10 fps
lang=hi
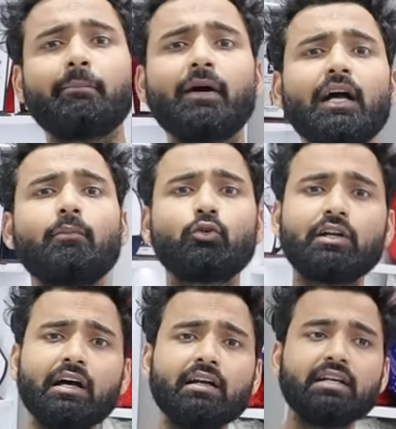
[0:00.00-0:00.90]
नेपाल
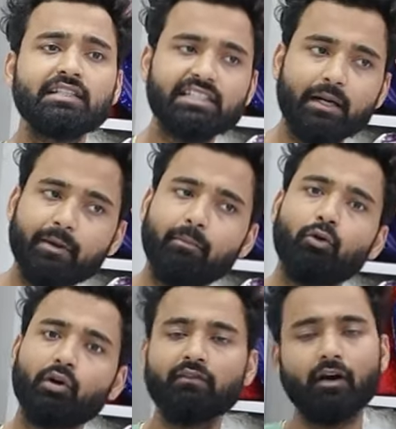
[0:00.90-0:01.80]
भूटान जहां पे आप
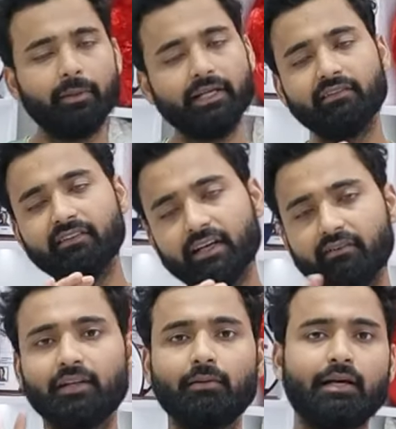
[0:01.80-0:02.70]
बोलोगे वहां पे डिलीवरी
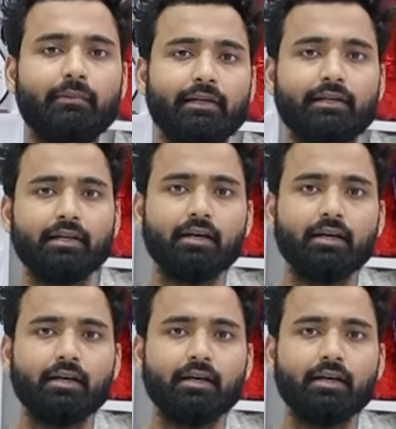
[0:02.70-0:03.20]
अवेलेबल है हमारी